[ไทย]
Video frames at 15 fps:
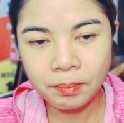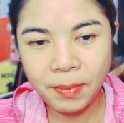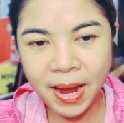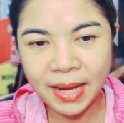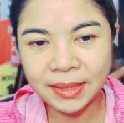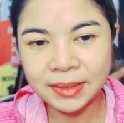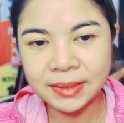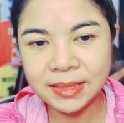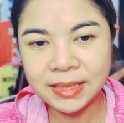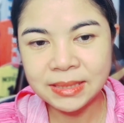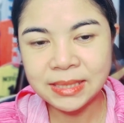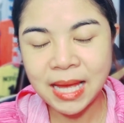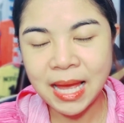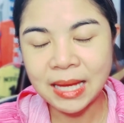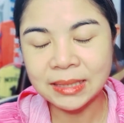หมั่นที่
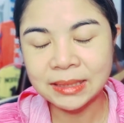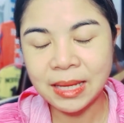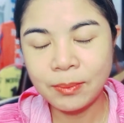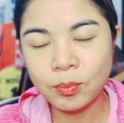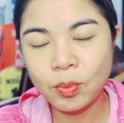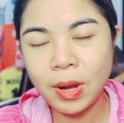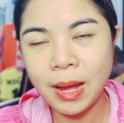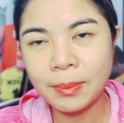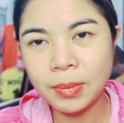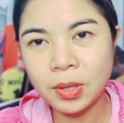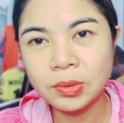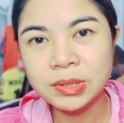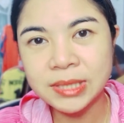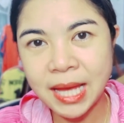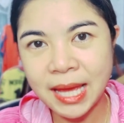จะทำความ
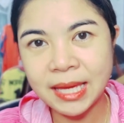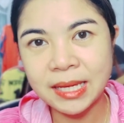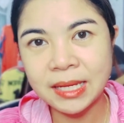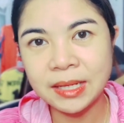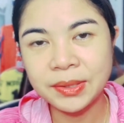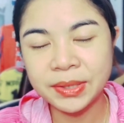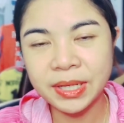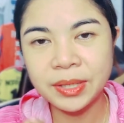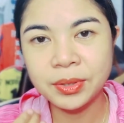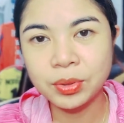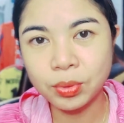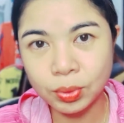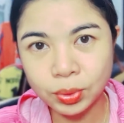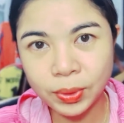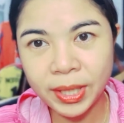เข้าใจเรียน
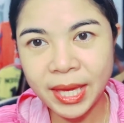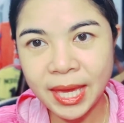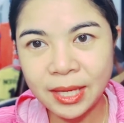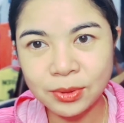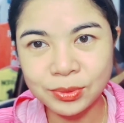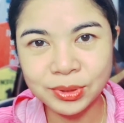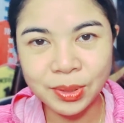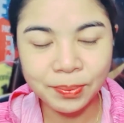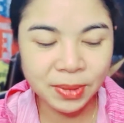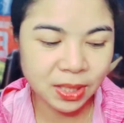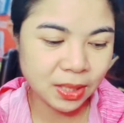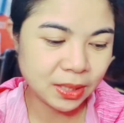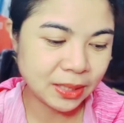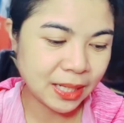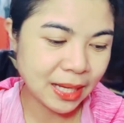รู้ตัวเองอยู่เสม
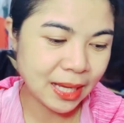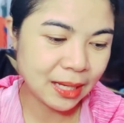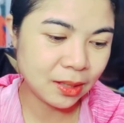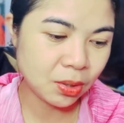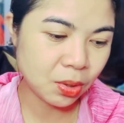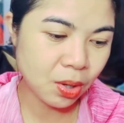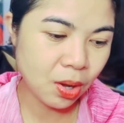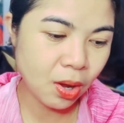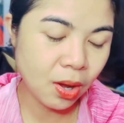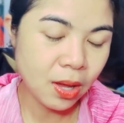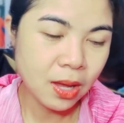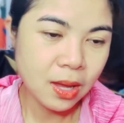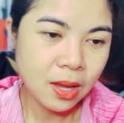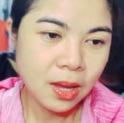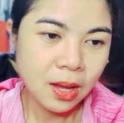อนะคะแล้วก็
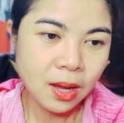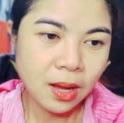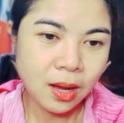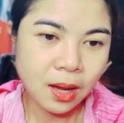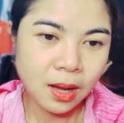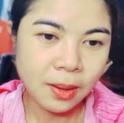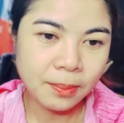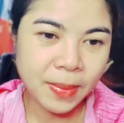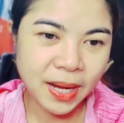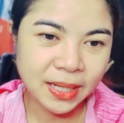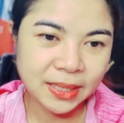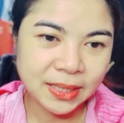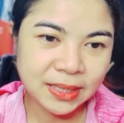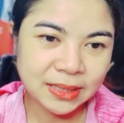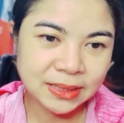หมั่
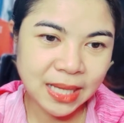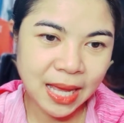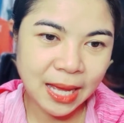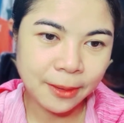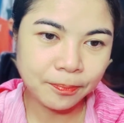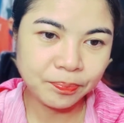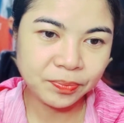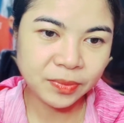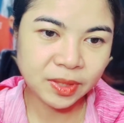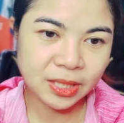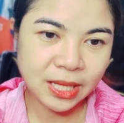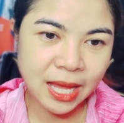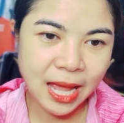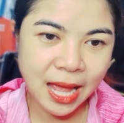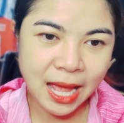นที่จะ
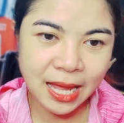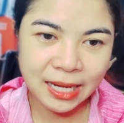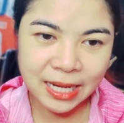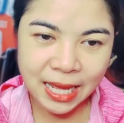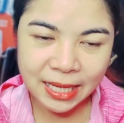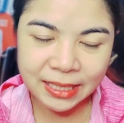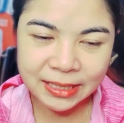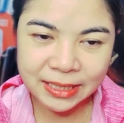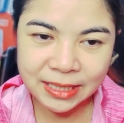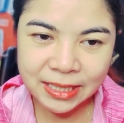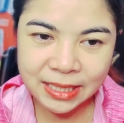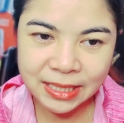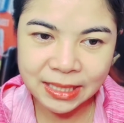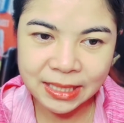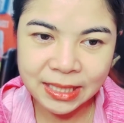หาอะไร
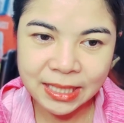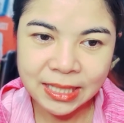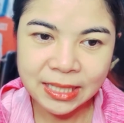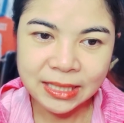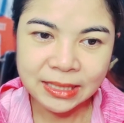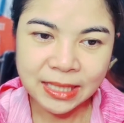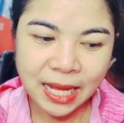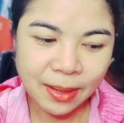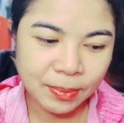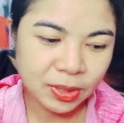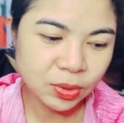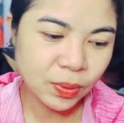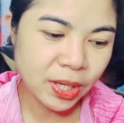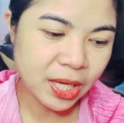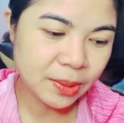ที่ทำ
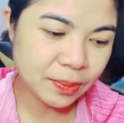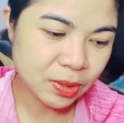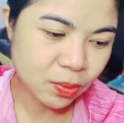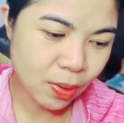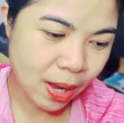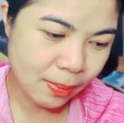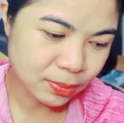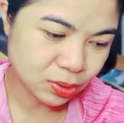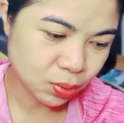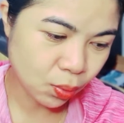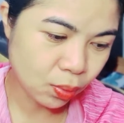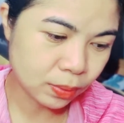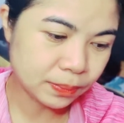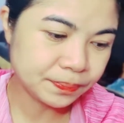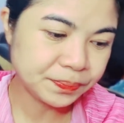ให้ตัวเองมีความ
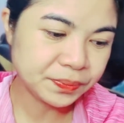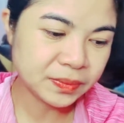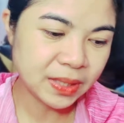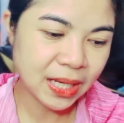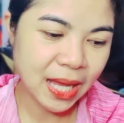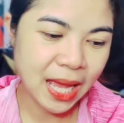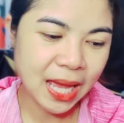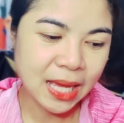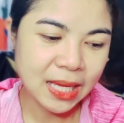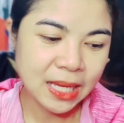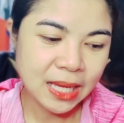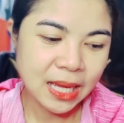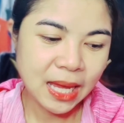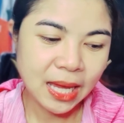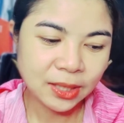สุขนะคะ
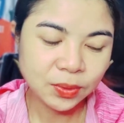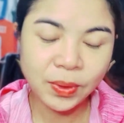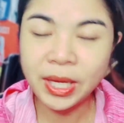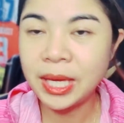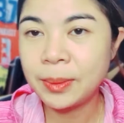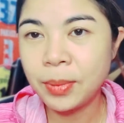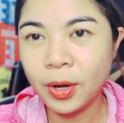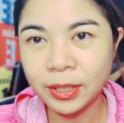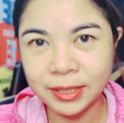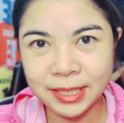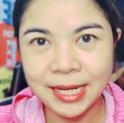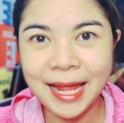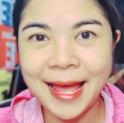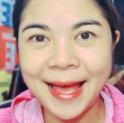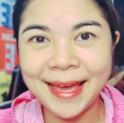ให้ตัวเองผ่อน
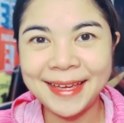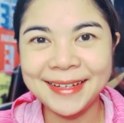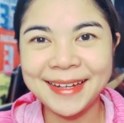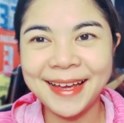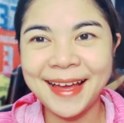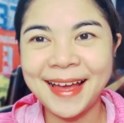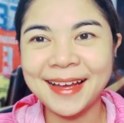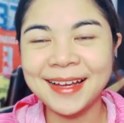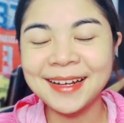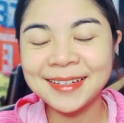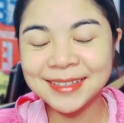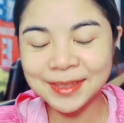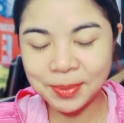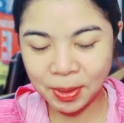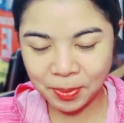คลายนะคะก็
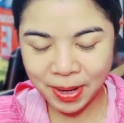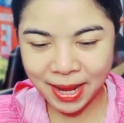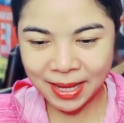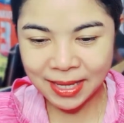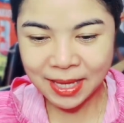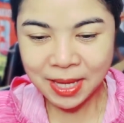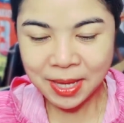คือแบบว่า